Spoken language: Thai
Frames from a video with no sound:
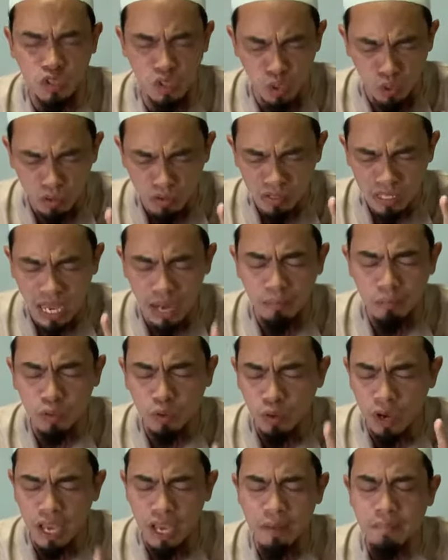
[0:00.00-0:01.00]
จง
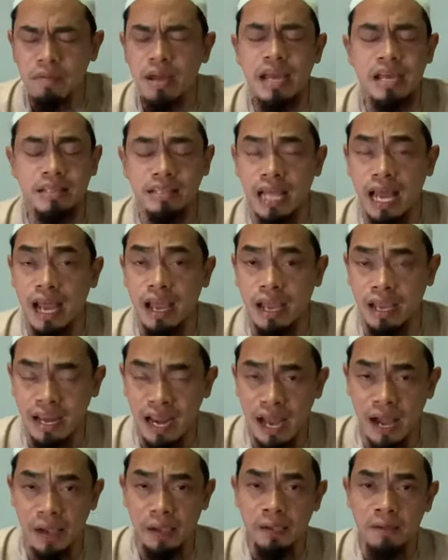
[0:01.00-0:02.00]
ทำตัวเองไม่ให้ตายให้
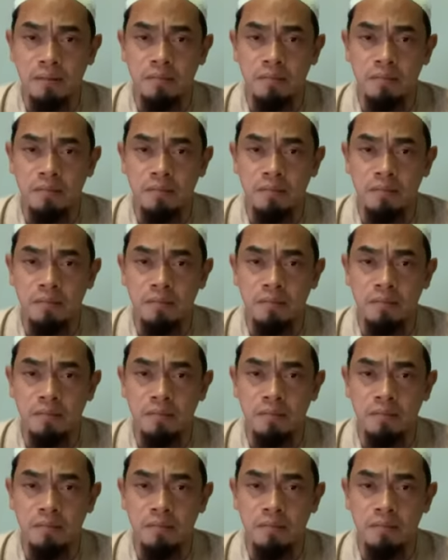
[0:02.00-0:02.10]
ได้